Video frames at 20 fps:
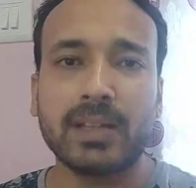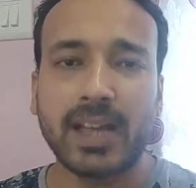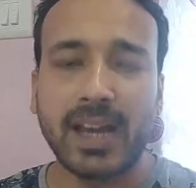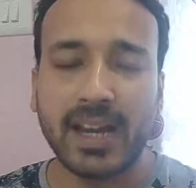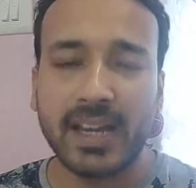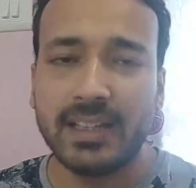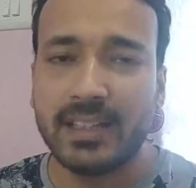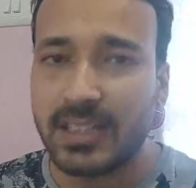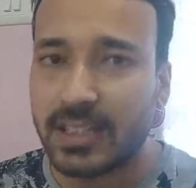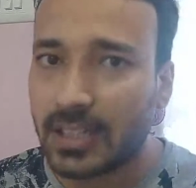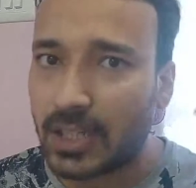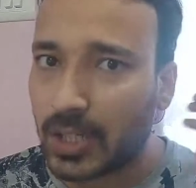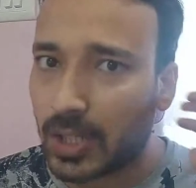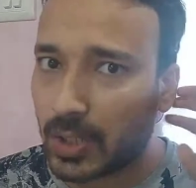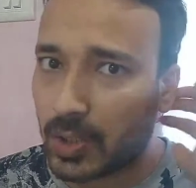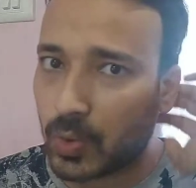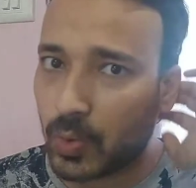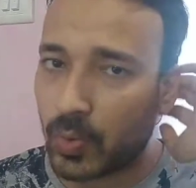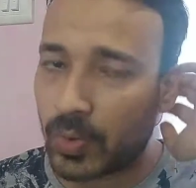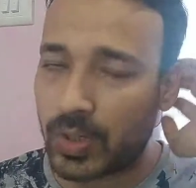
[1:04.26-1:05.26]
बधाई दी
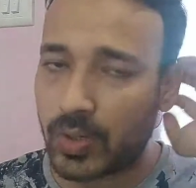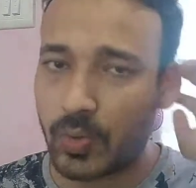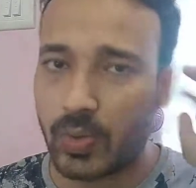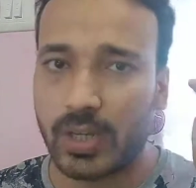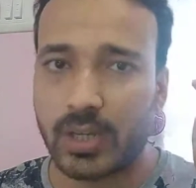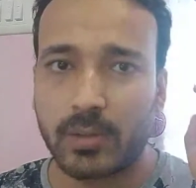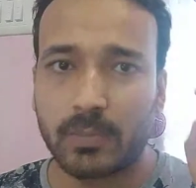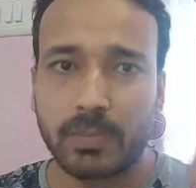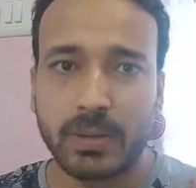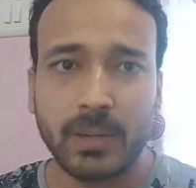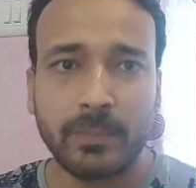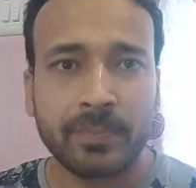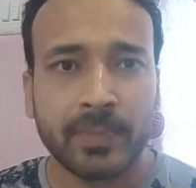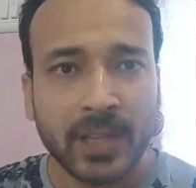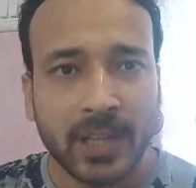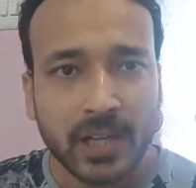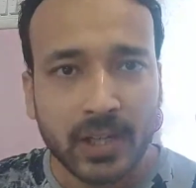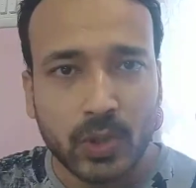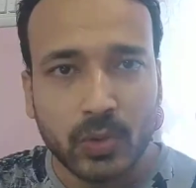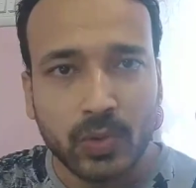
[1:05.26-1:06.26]
थी ट्विटर पे
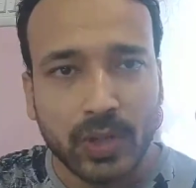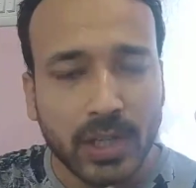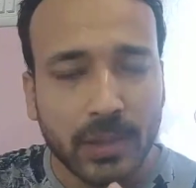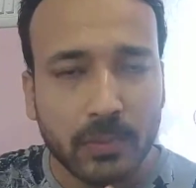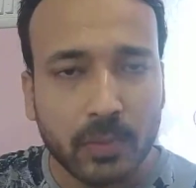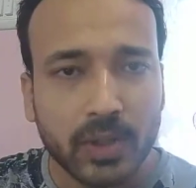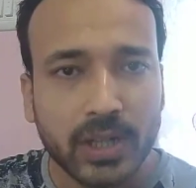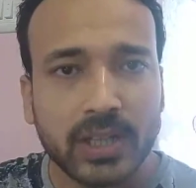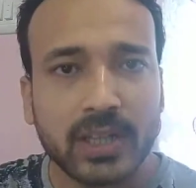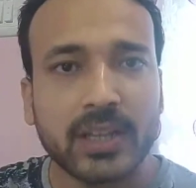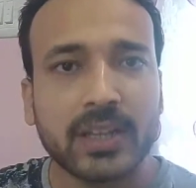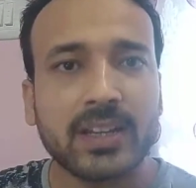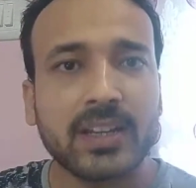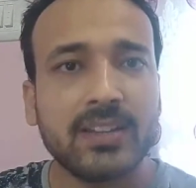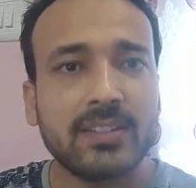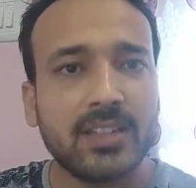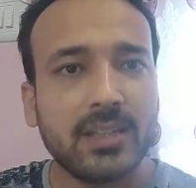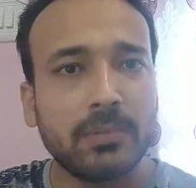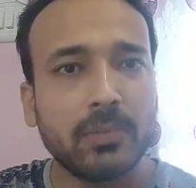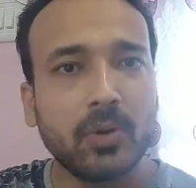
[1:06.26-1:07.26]
टूटी फूटी
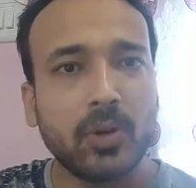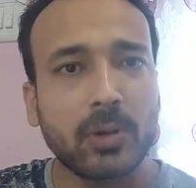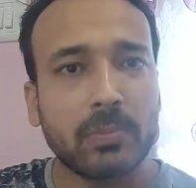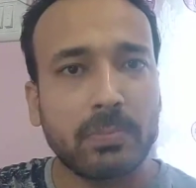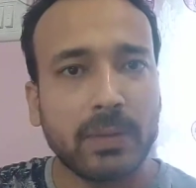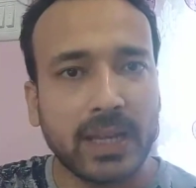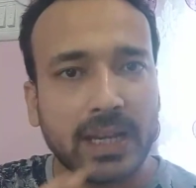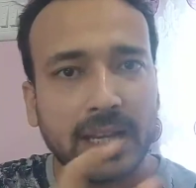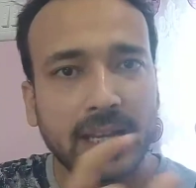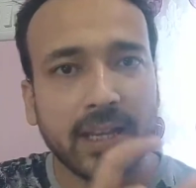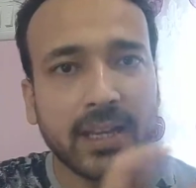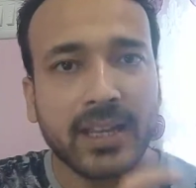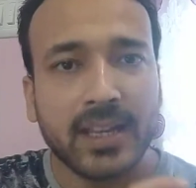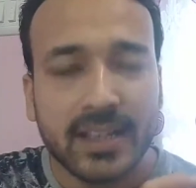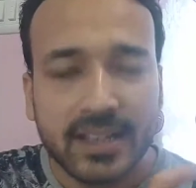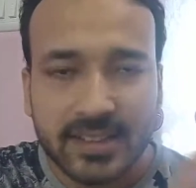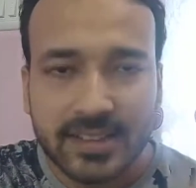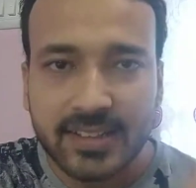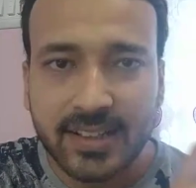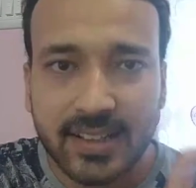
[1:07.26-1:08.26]
अंग्रेज़ी में और पहले
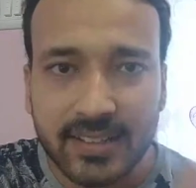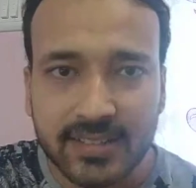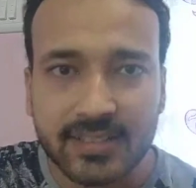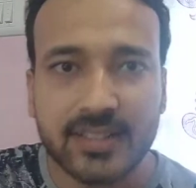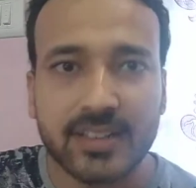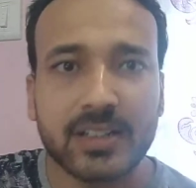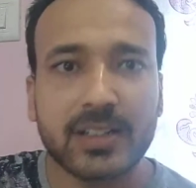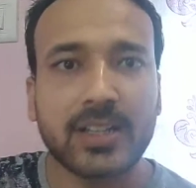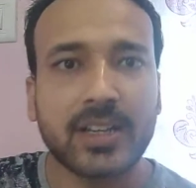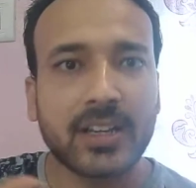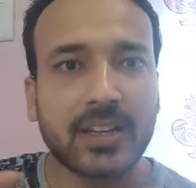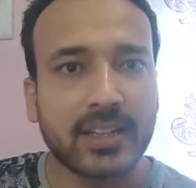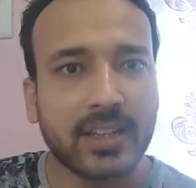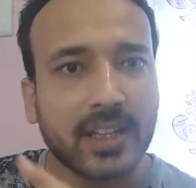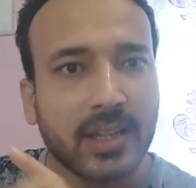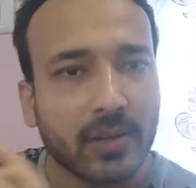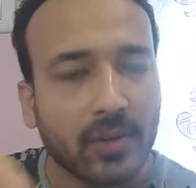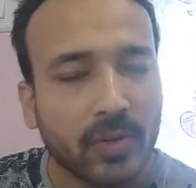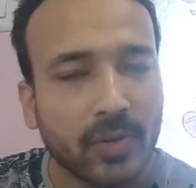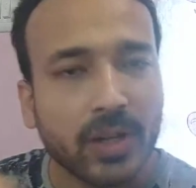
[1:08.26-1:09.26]
सर सर
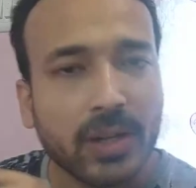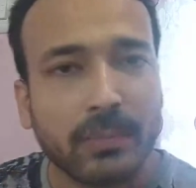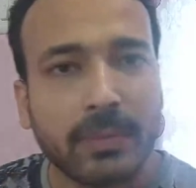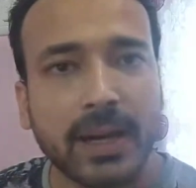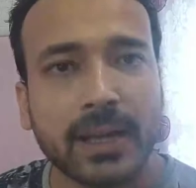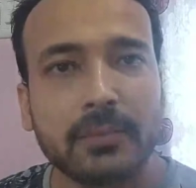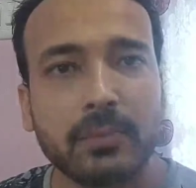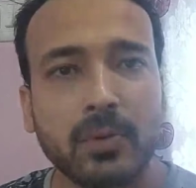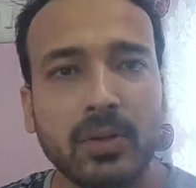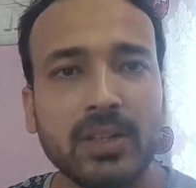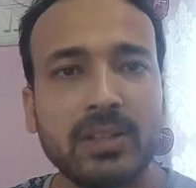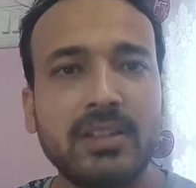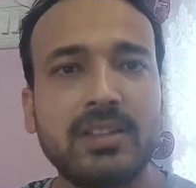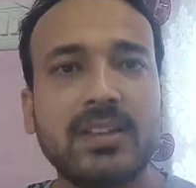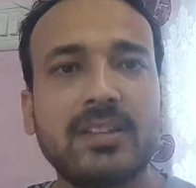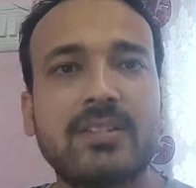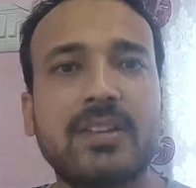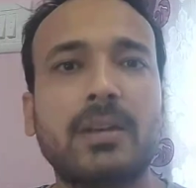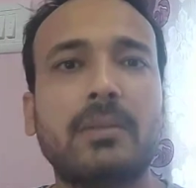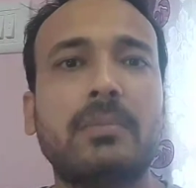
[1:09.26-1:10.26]
करके उन्होंने बात बोली थी
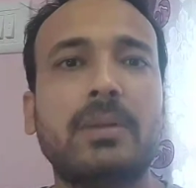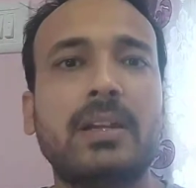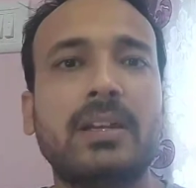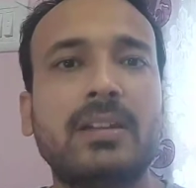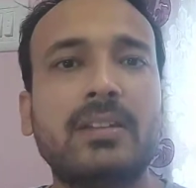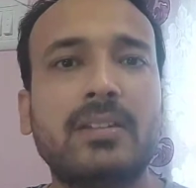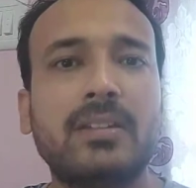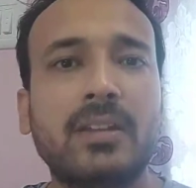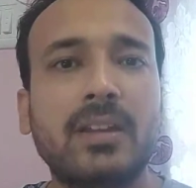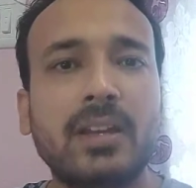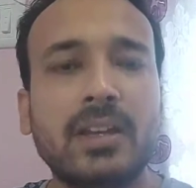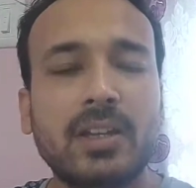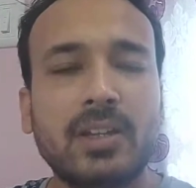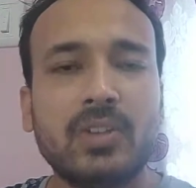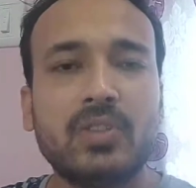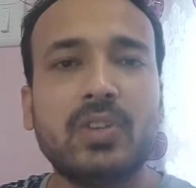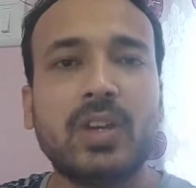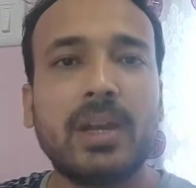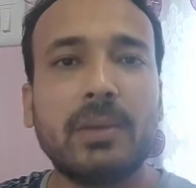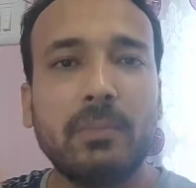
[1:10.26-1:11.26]
जैसे हम इंडियन
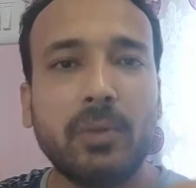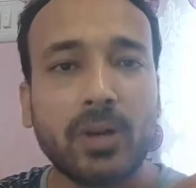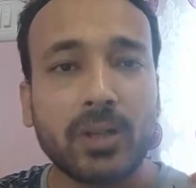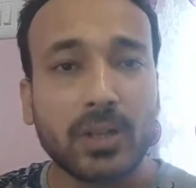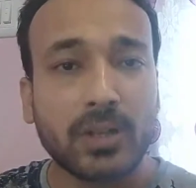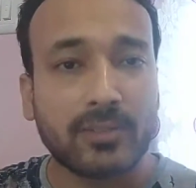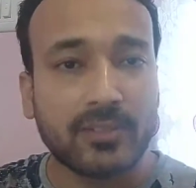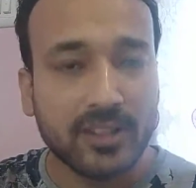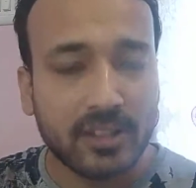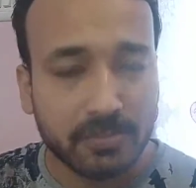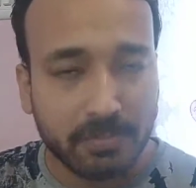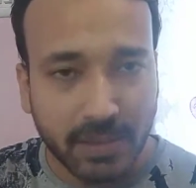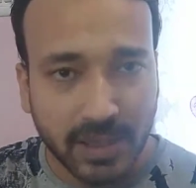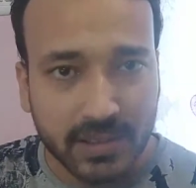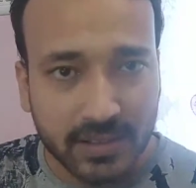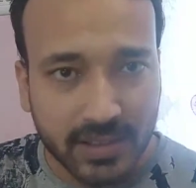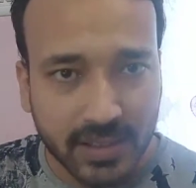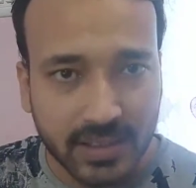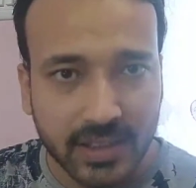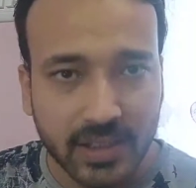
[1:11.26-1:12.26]
जो है बहुत
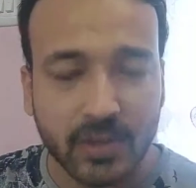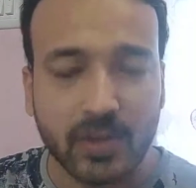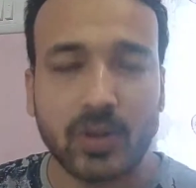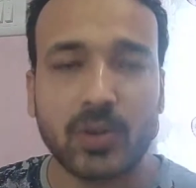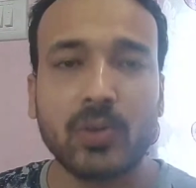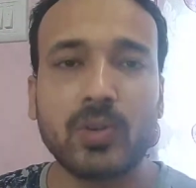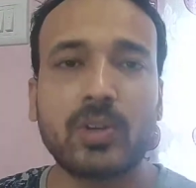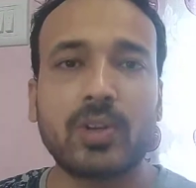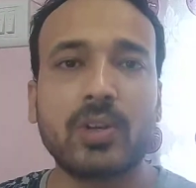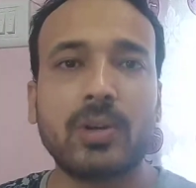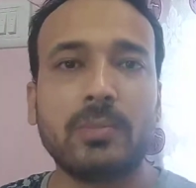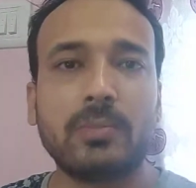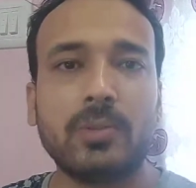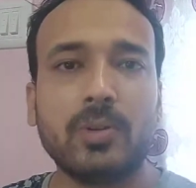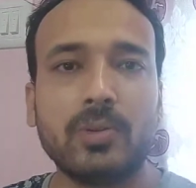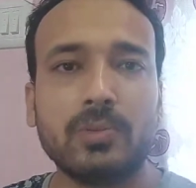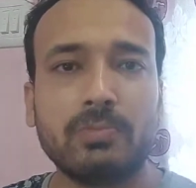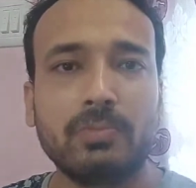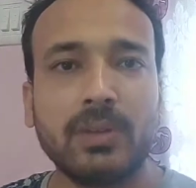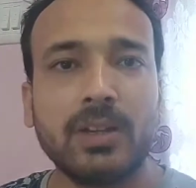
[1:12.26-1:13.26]
रिस्पेक्ट देते हैं और लोग कि हम
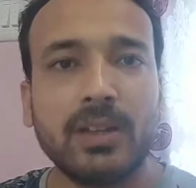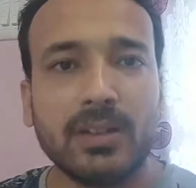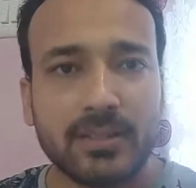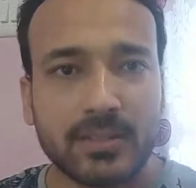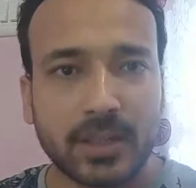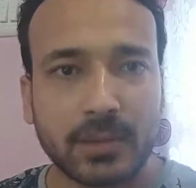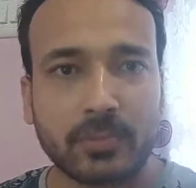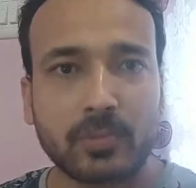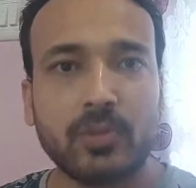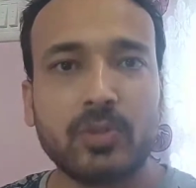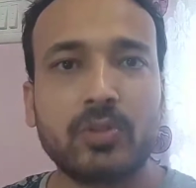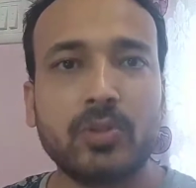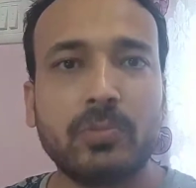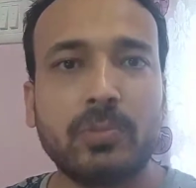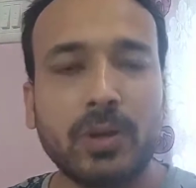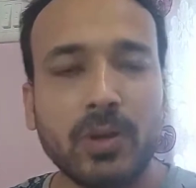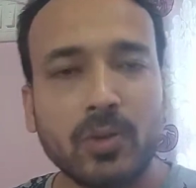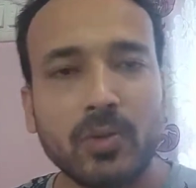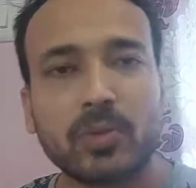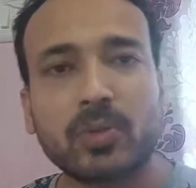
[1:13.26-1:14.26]
लोग सबको जो
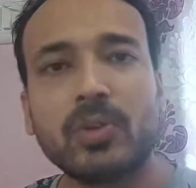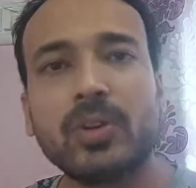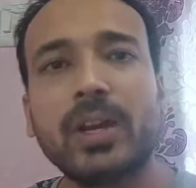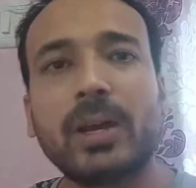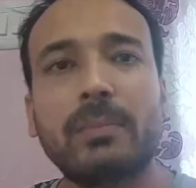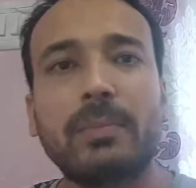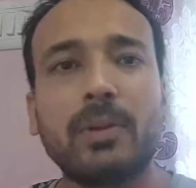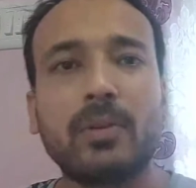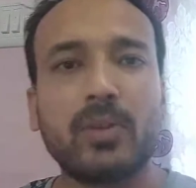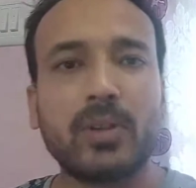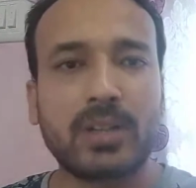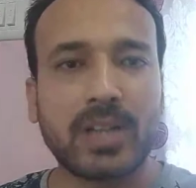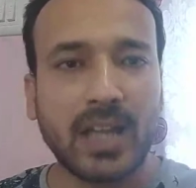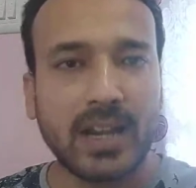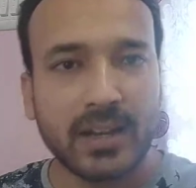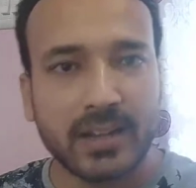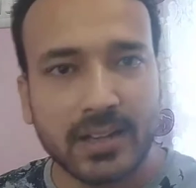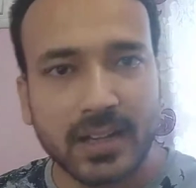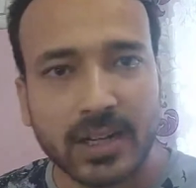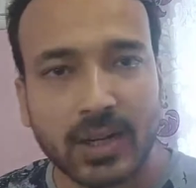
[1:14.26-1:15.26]
बड़ों को या फिर कोई
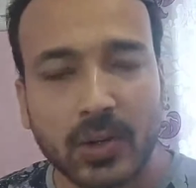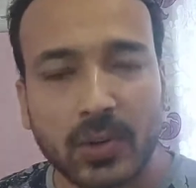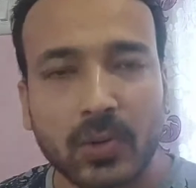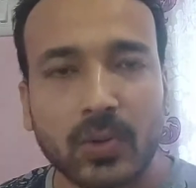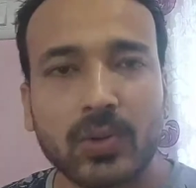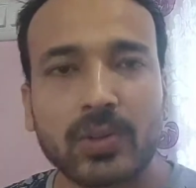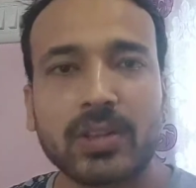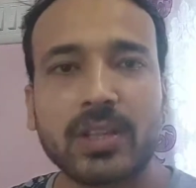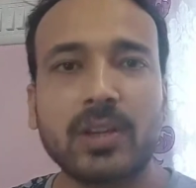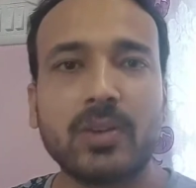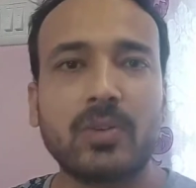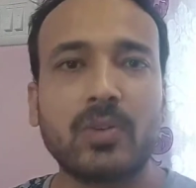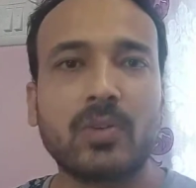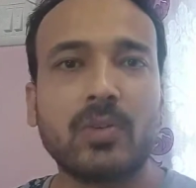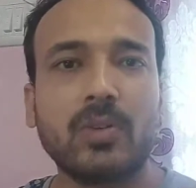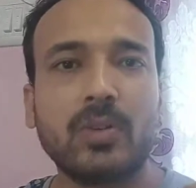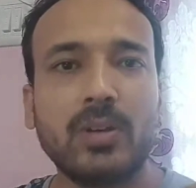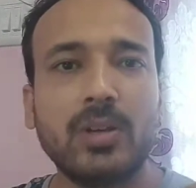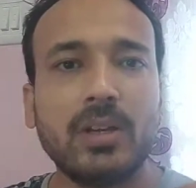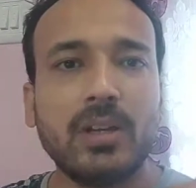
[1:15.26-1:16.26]
टैलेंटेड लोग होते हैं
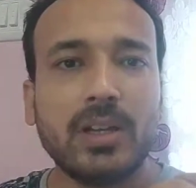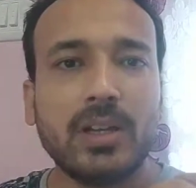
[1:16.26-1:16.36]
उनको